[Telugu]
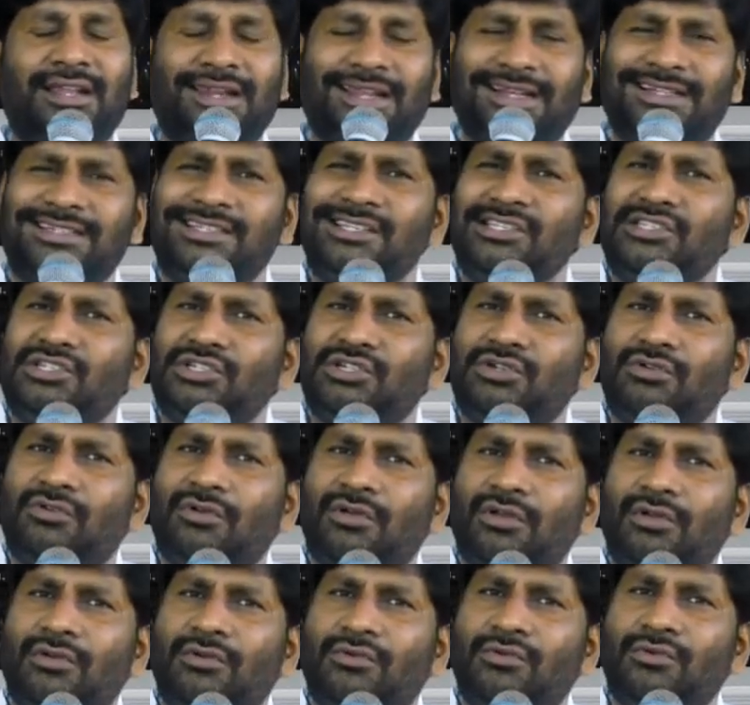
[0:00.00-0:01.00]
రక్షించుట
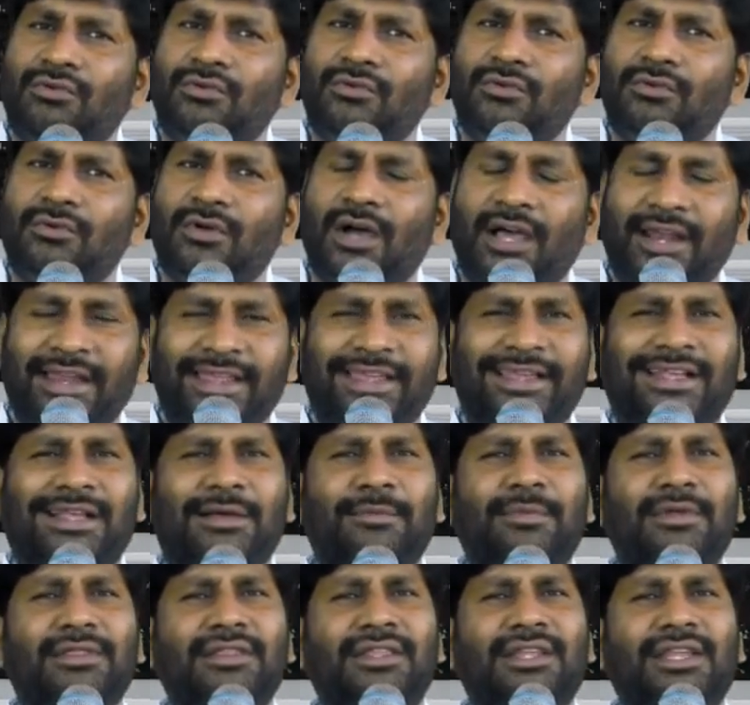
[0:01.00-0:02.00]
కొరకు
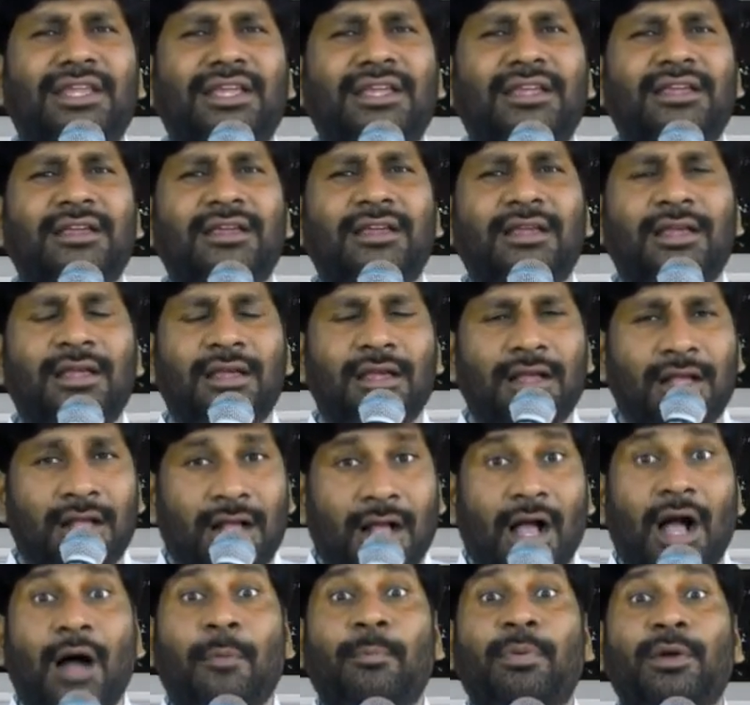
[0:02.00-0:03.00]
అనేక మందిని
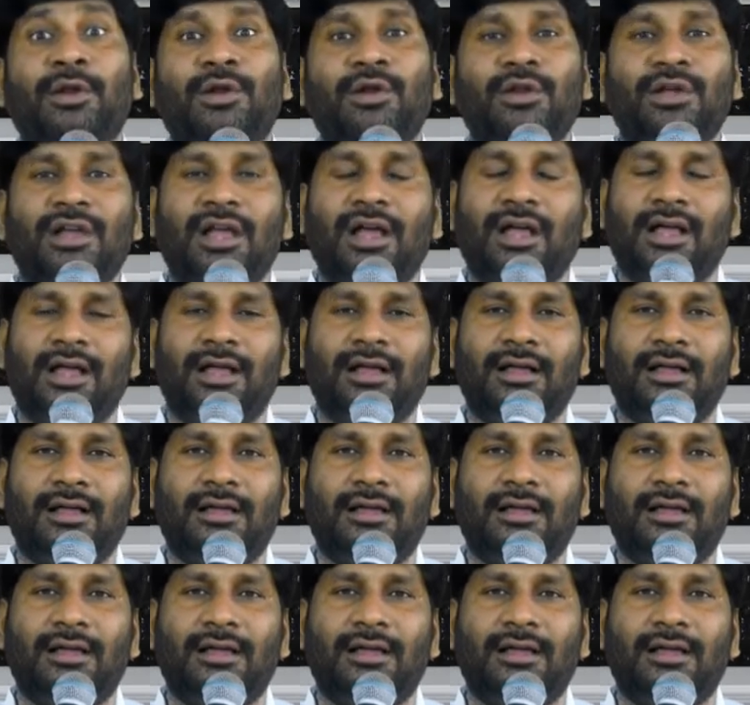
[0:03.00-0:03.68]
కాపరులుగా